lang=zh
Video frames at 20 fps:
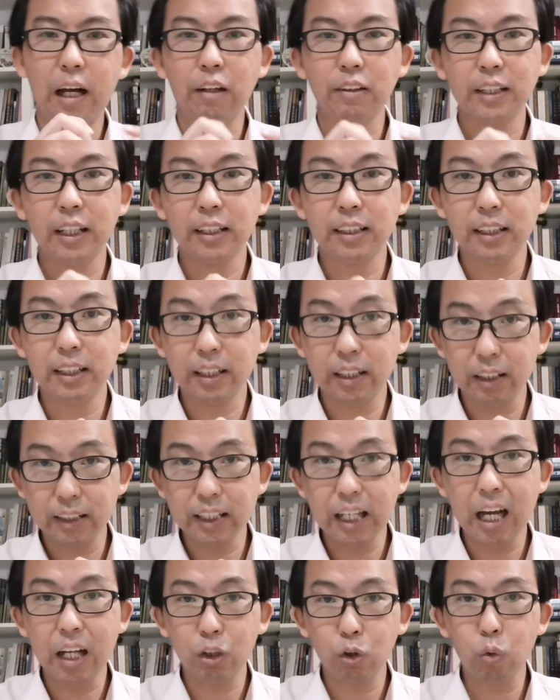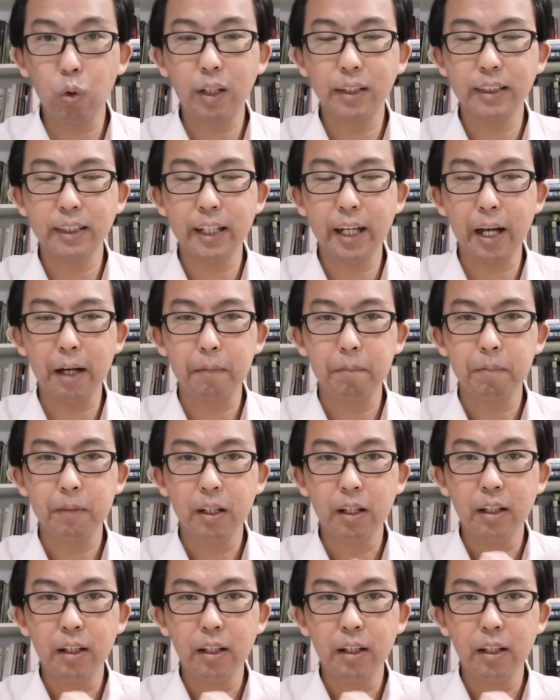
好像是一个插段这样。